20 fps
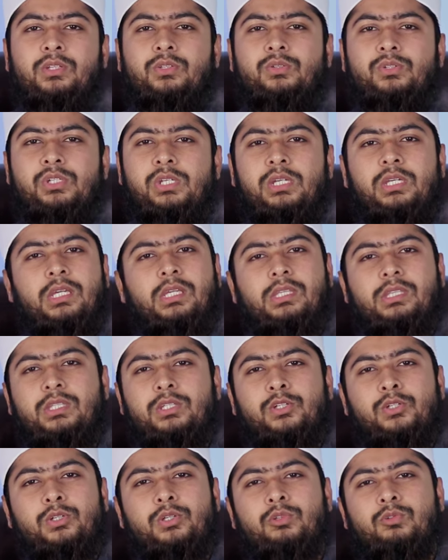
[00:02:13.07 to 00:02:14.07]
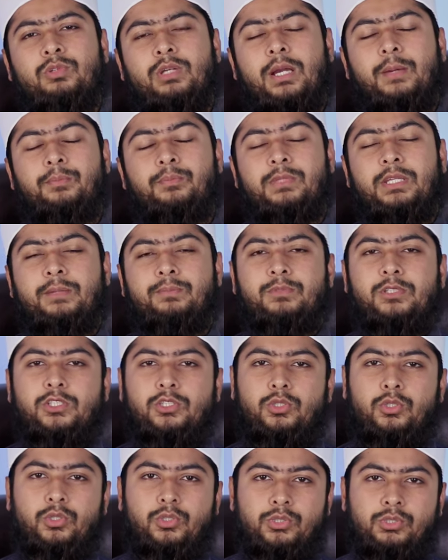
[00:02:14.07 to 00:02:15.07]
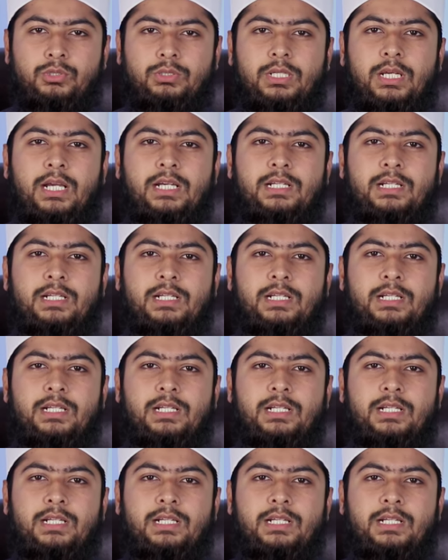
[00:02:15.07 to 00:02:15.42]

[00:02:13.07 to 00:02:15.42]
তো সেক্ষেত্রে কিন্তু আপনি আপনার ধৈর্যটা